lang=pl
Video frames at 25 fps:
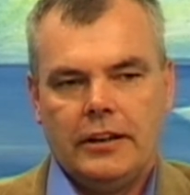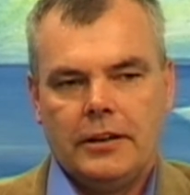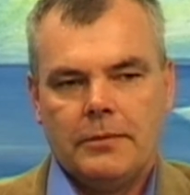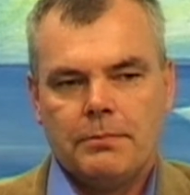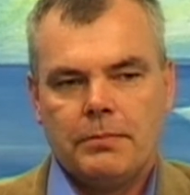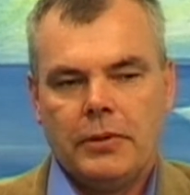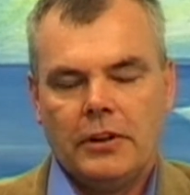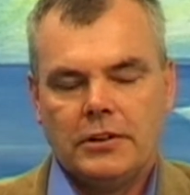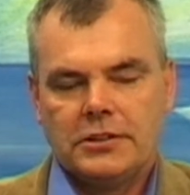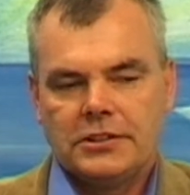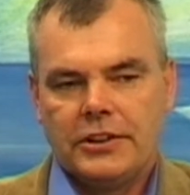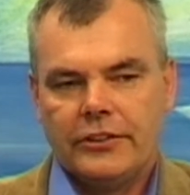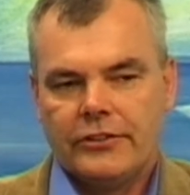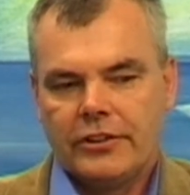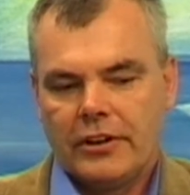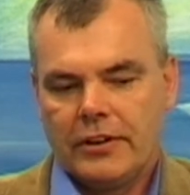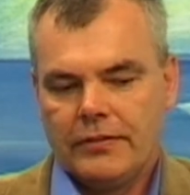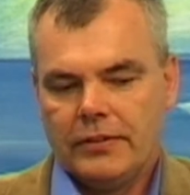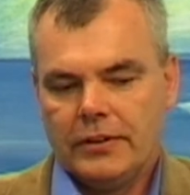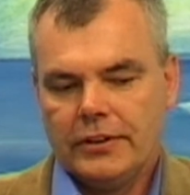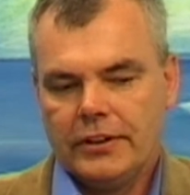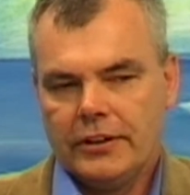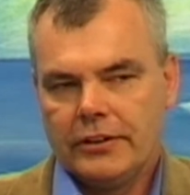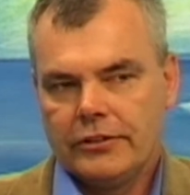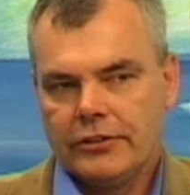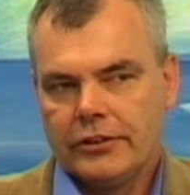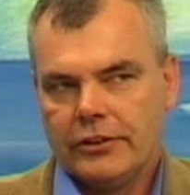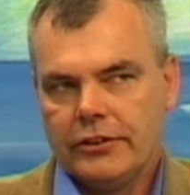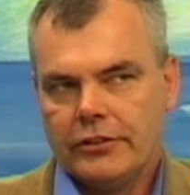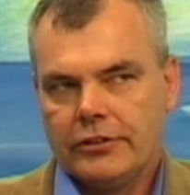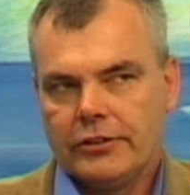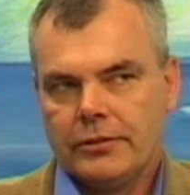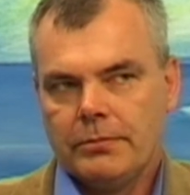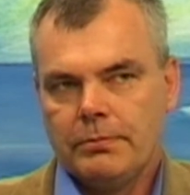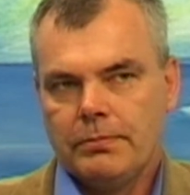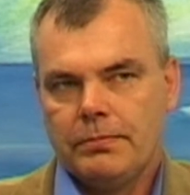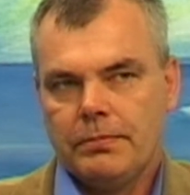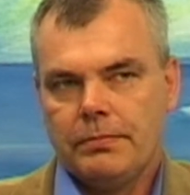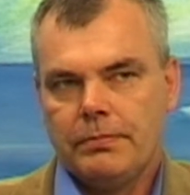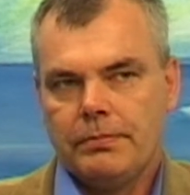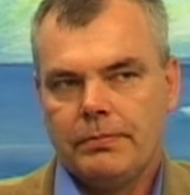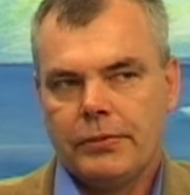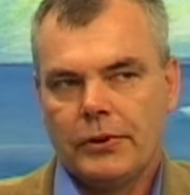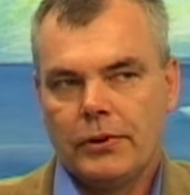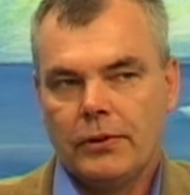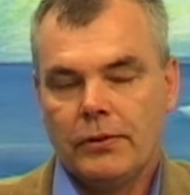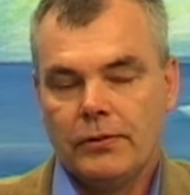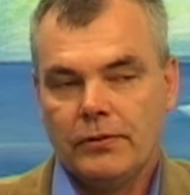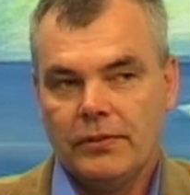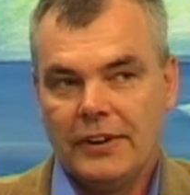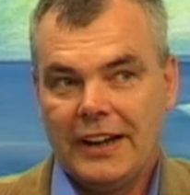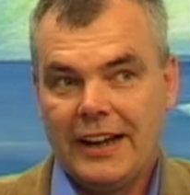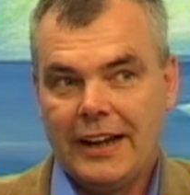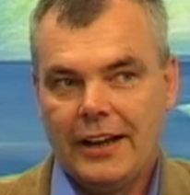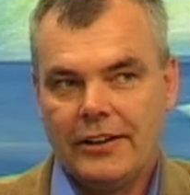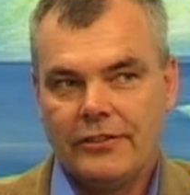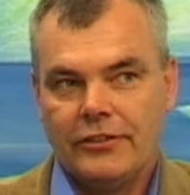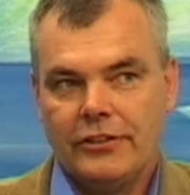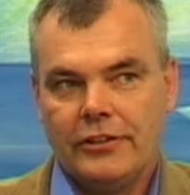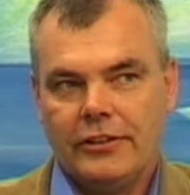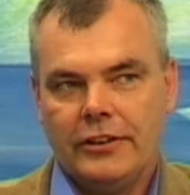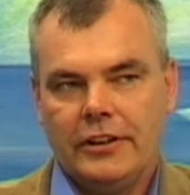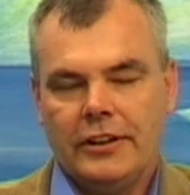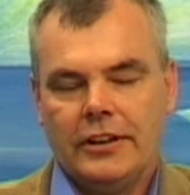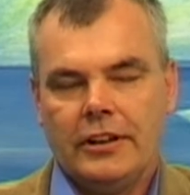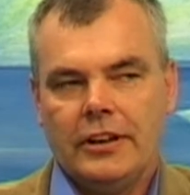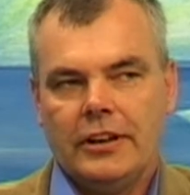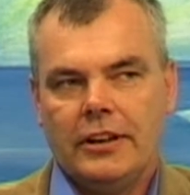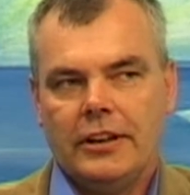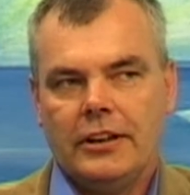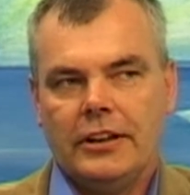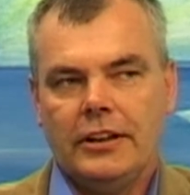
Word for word: Polski Czerwony Krzyż prowadzi